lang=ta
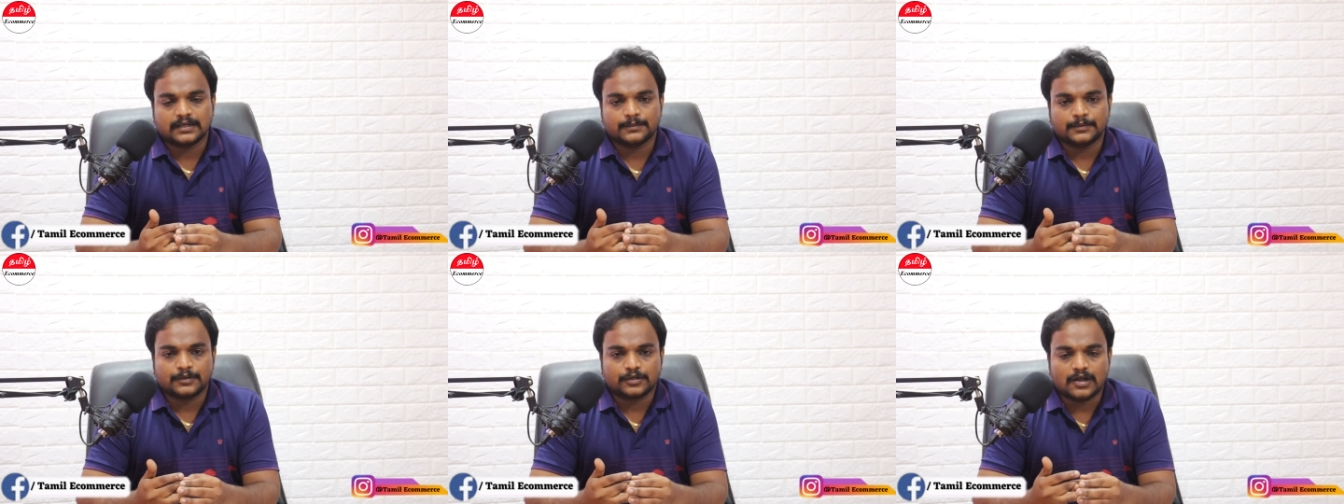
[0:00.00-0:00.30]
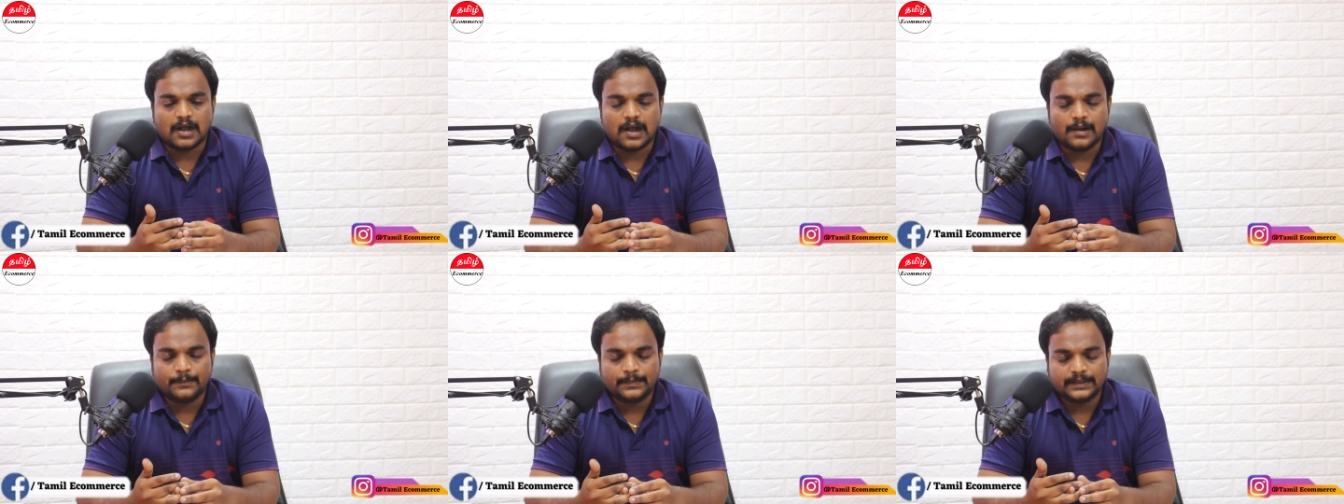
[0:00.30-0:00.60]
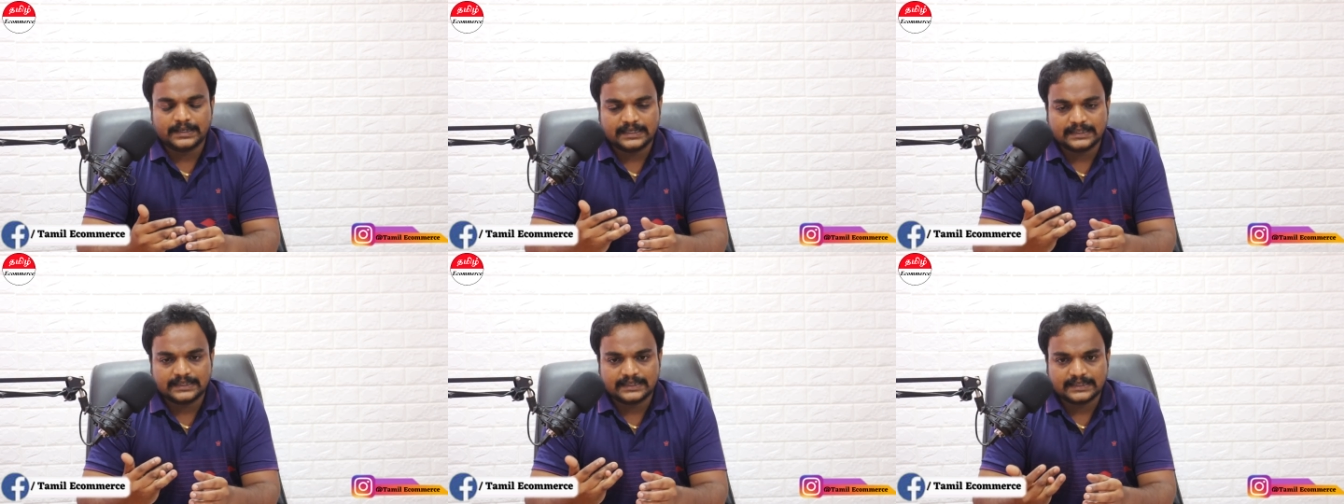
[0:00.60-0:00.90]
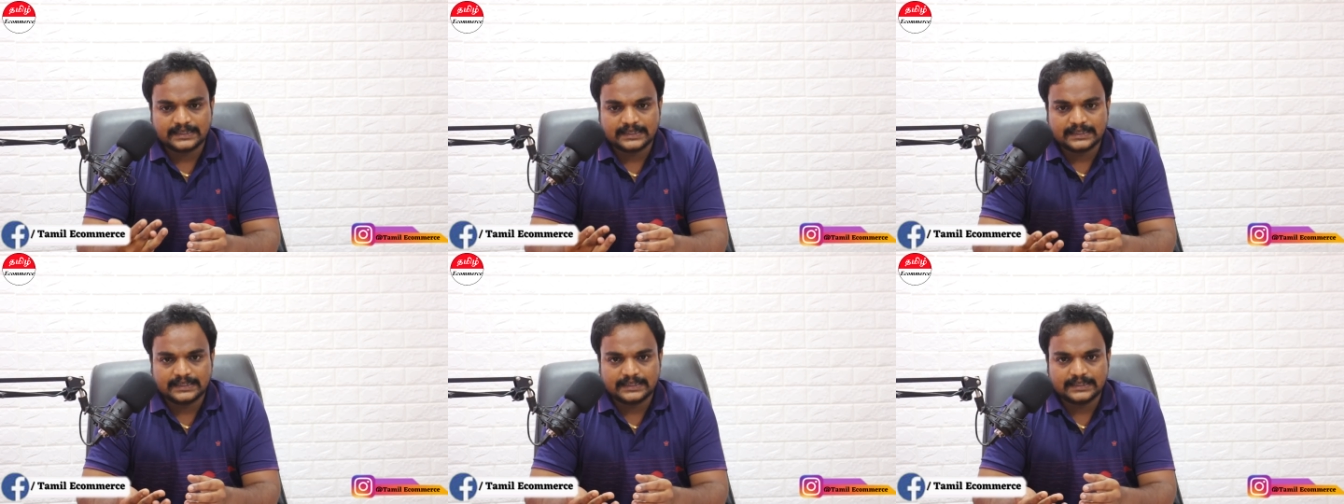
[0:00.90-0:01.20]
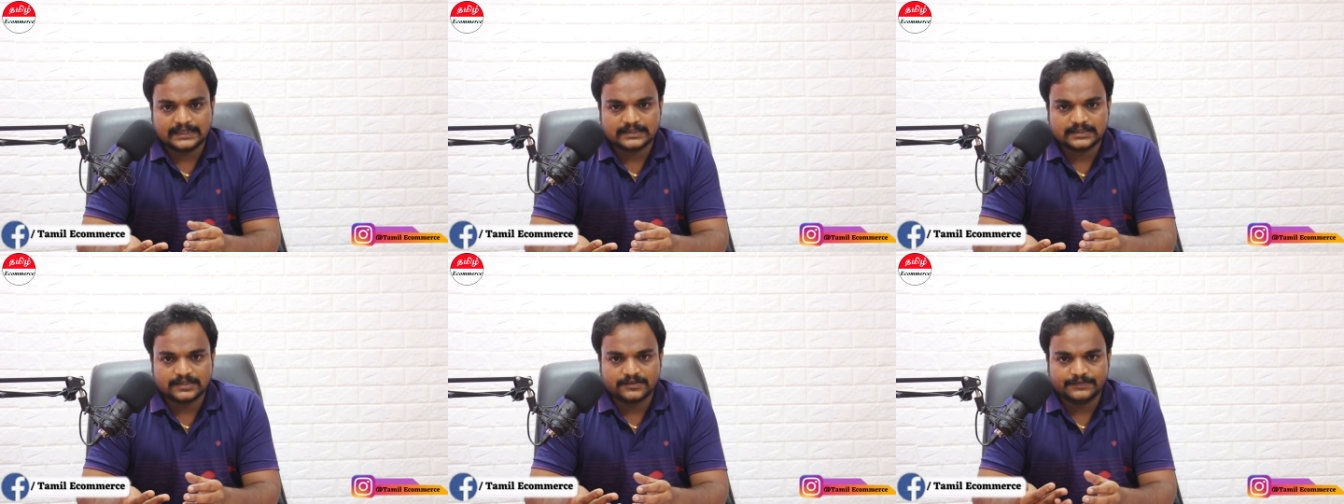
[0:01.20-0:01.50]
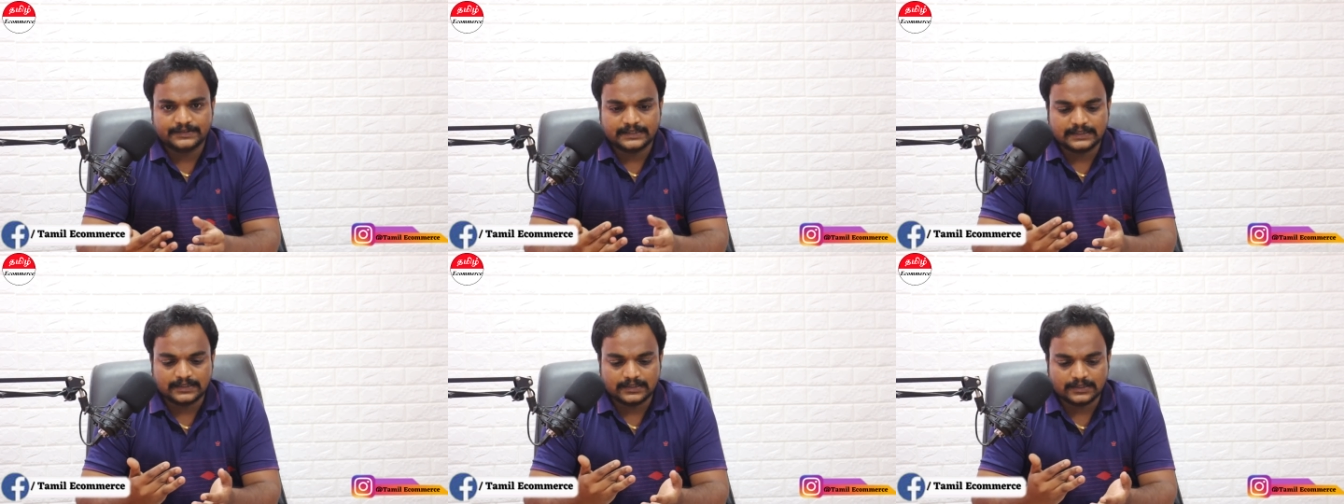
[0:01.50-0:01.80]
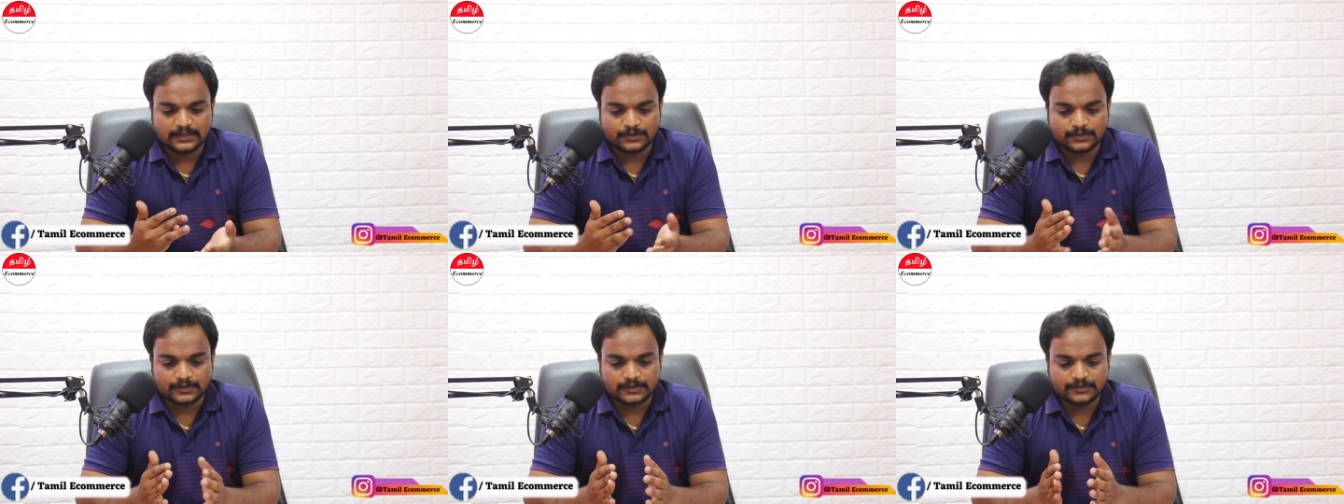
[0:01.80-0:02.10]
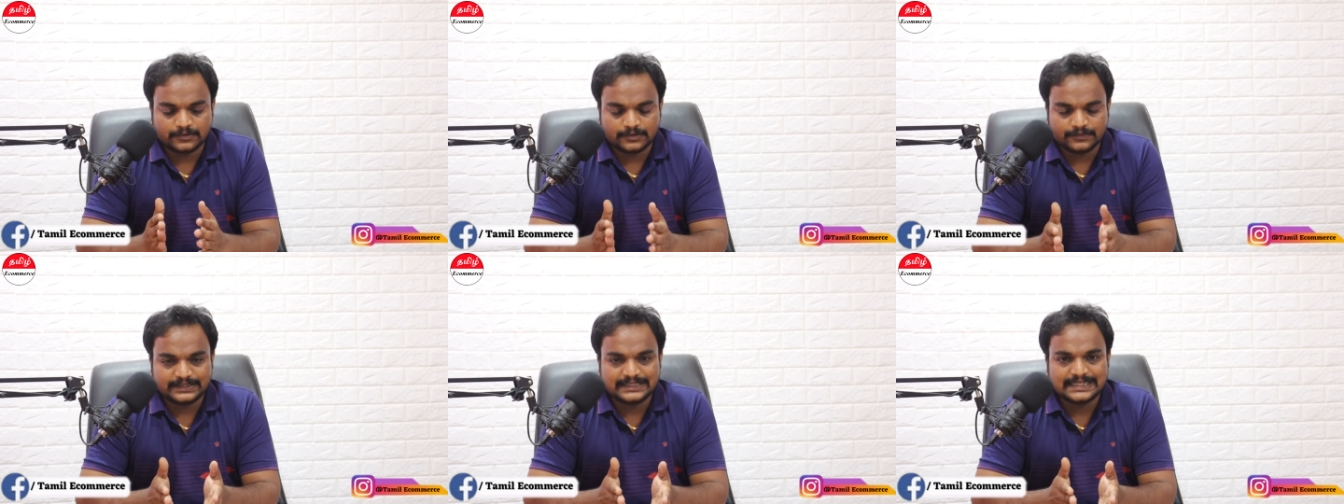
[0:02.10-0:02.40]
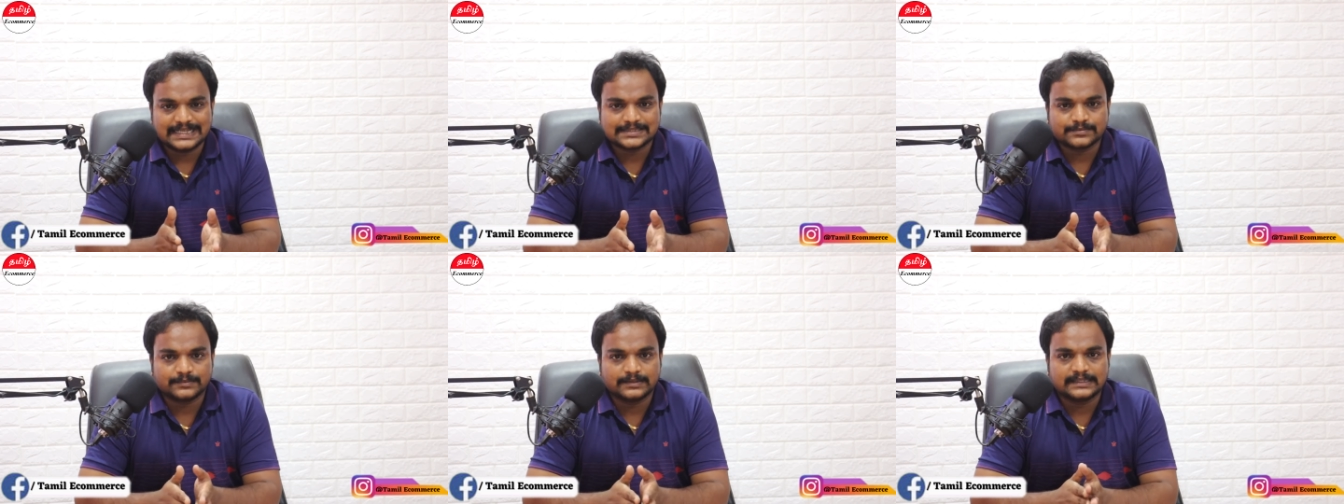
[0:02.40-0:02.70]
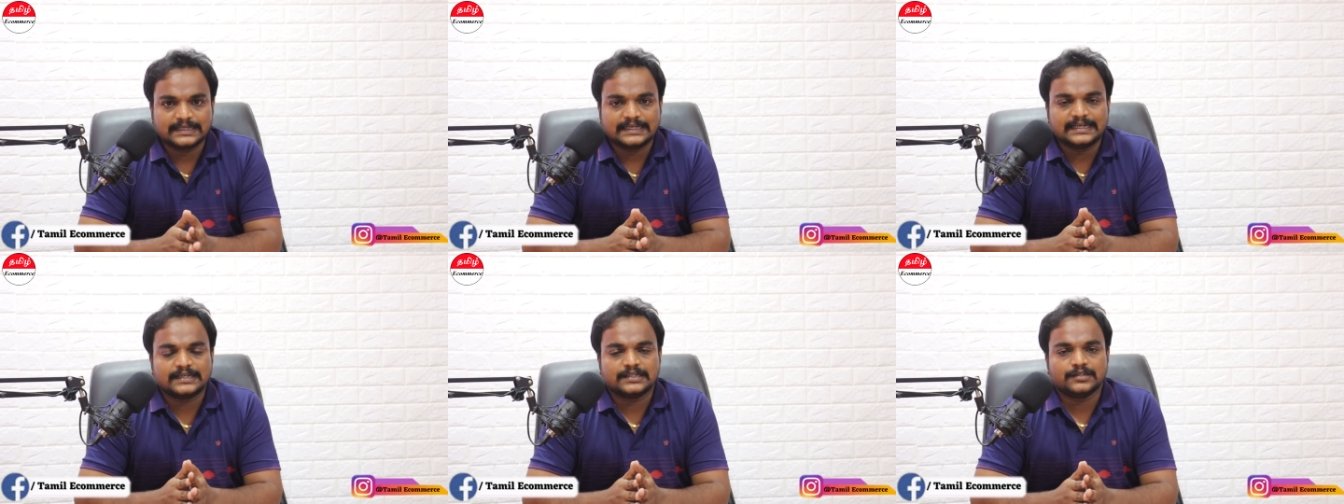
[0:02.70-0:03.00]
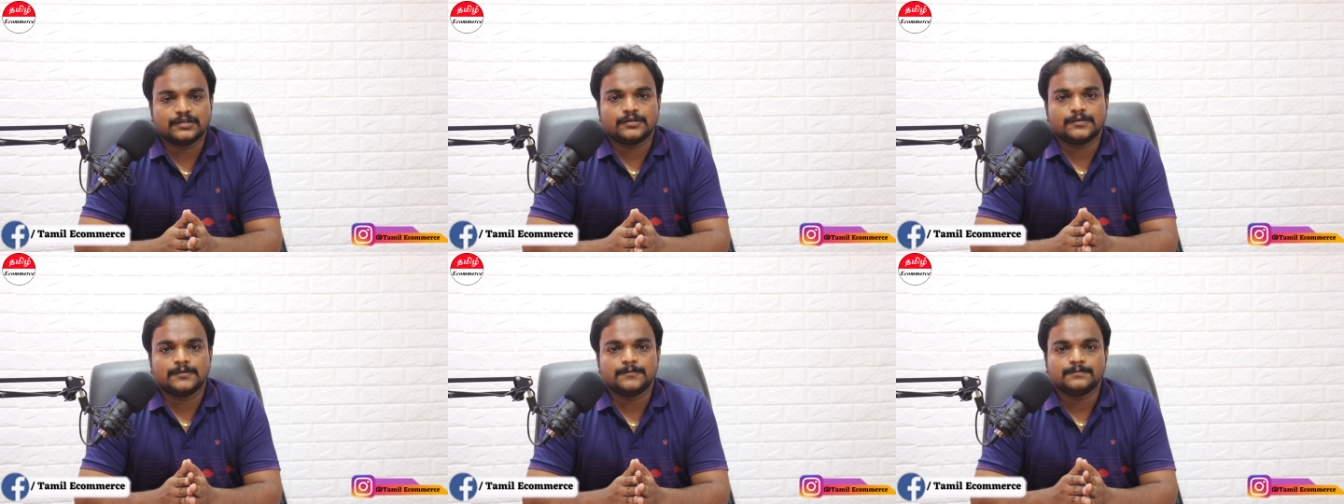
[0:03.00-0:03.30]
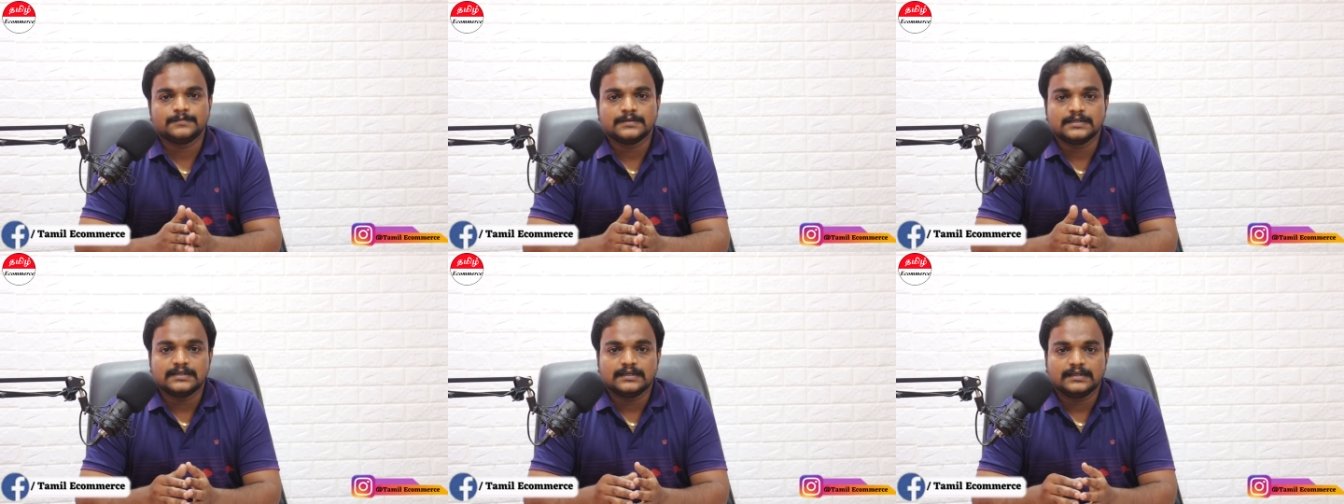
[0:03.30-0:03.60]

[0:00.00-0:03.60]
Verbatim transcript: நம்ம காம்படேட்டர் கிட்ட இருந்து ஒரு வித்தியாசமாக தெரியறதுக்கும்